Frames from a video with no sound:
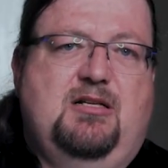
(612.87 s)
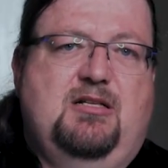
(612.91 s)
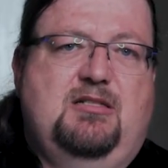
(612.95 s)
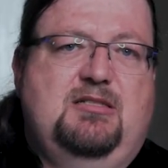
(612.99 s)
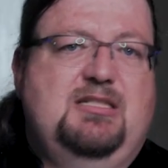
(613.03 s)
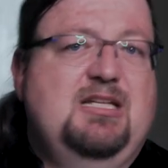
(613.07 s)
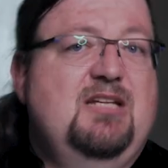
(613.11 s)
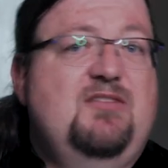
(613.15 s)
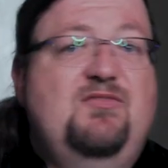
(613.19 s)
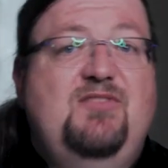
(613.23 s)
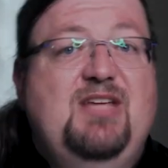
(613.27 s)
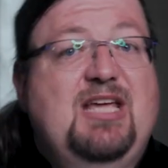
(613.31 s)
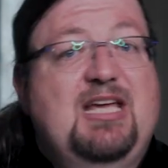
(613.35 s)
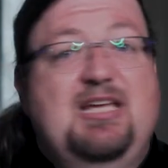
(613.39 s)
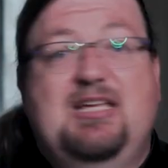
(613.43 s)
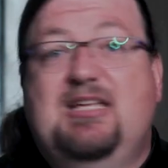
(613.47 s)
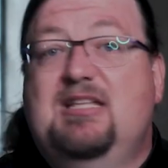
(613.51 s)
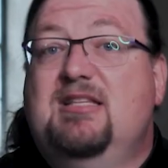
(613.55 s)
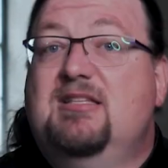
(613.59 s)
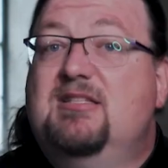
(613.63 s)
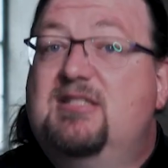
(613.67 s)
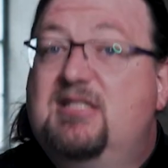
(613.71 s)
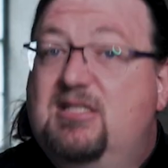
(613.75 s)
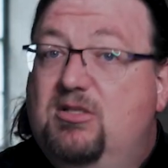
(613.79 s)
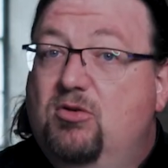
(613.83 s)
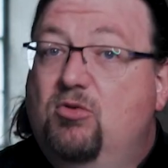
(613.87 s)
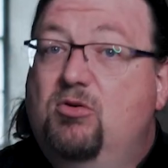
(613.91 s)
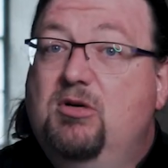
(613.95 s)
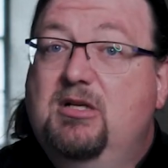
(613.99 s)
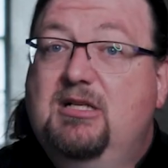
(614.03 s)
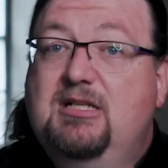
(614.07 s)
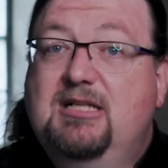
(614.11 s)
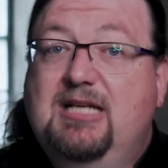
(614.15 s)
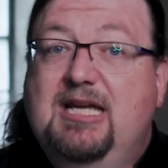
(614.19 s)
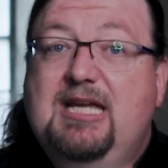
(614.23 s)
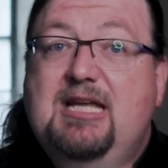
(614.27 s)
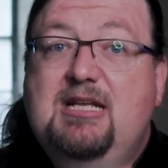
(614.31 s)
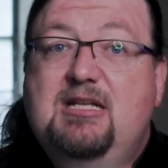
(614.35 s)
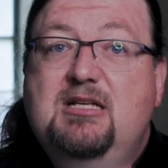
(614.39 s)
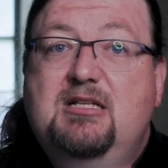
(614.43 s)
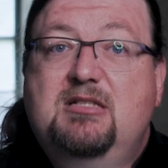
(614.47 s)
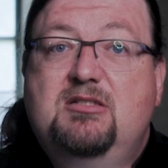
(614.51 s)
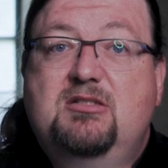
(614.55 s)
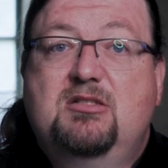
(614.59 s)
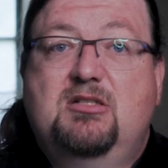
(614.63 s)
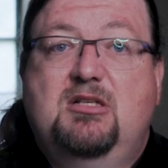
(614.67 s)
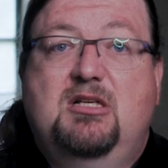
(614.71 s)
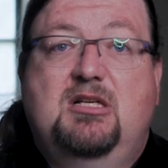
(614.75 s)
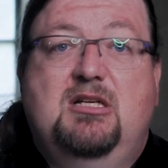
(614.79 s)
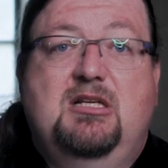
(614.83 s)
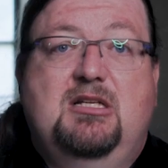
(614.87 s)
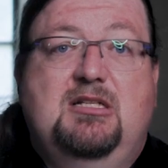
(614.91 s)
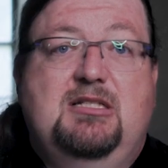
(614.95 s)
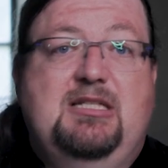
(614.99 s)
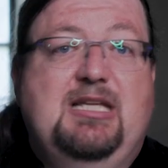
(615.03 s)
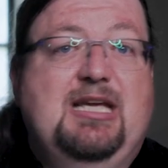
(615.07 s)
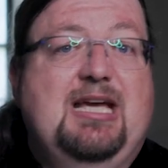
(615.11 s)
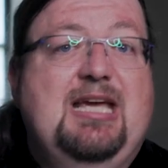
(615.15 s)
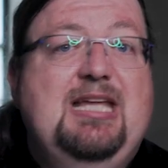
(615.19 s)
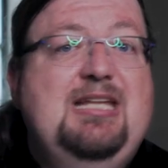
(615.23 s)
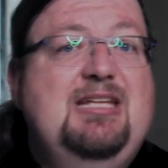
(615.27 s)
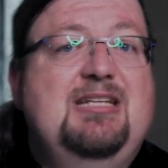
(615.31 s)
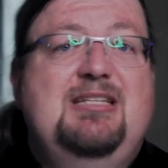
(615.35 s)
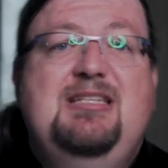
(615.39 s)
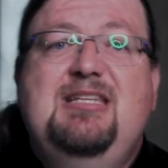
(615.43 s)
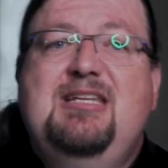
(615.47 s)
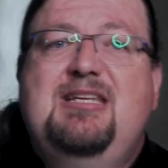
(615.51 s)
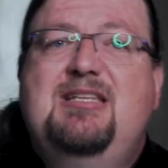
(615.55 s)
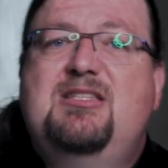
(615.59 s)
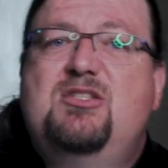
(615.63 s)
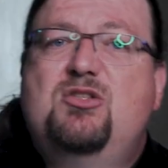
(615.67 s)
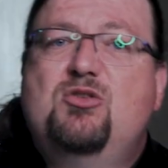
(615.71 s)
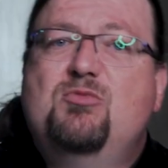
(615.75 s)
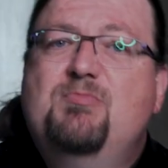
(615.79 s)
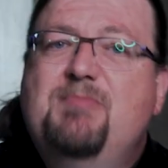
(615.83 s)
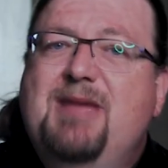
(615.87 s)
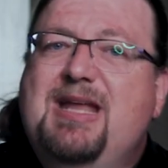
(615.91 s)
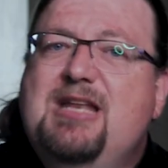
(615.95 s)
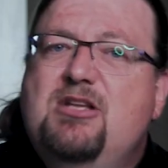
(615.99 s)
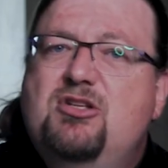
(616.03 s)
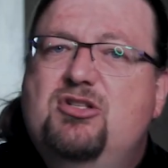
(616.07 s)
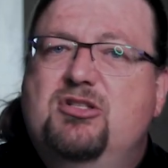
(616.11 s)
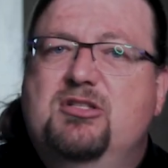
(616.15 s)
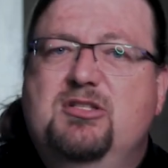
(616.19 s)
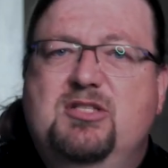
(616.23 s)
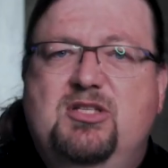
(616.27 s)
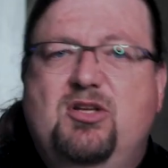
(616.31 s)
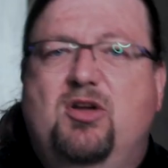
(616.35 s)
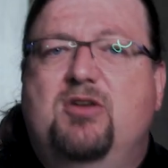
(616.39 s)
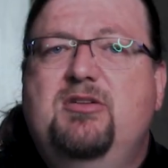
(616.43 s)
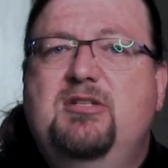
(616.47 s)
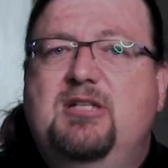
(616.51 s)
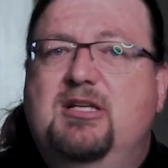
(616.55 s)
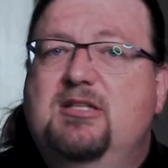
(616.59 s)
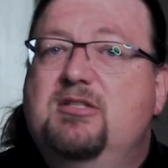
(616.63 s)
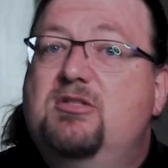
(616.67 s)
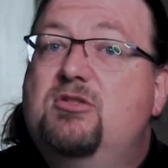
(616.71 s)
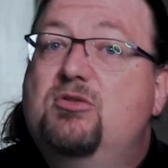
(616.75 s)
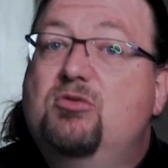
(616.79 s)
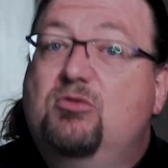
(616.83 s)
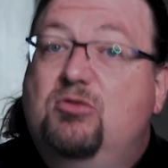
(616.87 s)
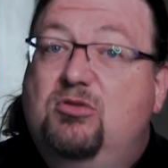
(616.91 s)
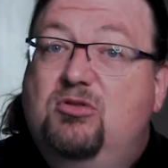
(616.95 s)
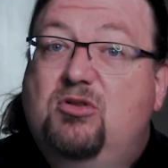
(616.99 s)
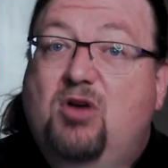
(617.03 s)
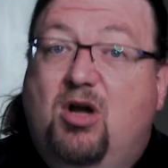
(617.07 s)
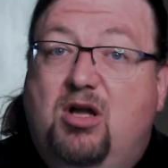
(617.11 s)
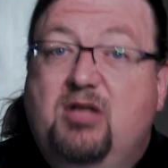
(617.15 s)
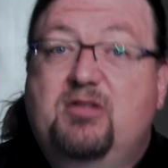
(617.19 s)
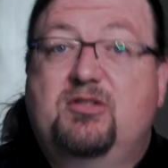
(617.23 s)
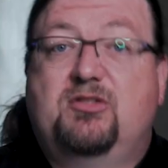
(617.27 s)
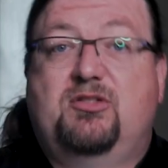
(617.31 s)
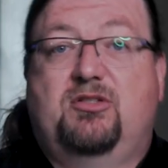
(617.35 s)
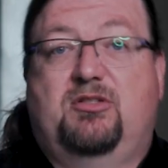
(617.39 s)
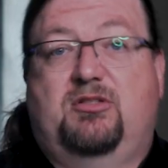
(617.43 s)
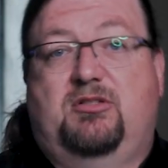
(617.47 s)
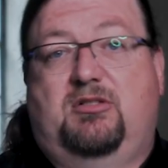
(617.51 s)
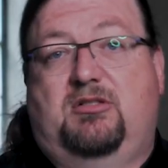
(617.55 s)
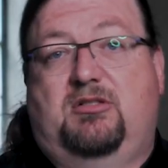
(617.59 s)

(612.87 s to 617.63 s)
Denn wer in Zungen redet, der redet nicht zu Menschen, sondern zu Gott.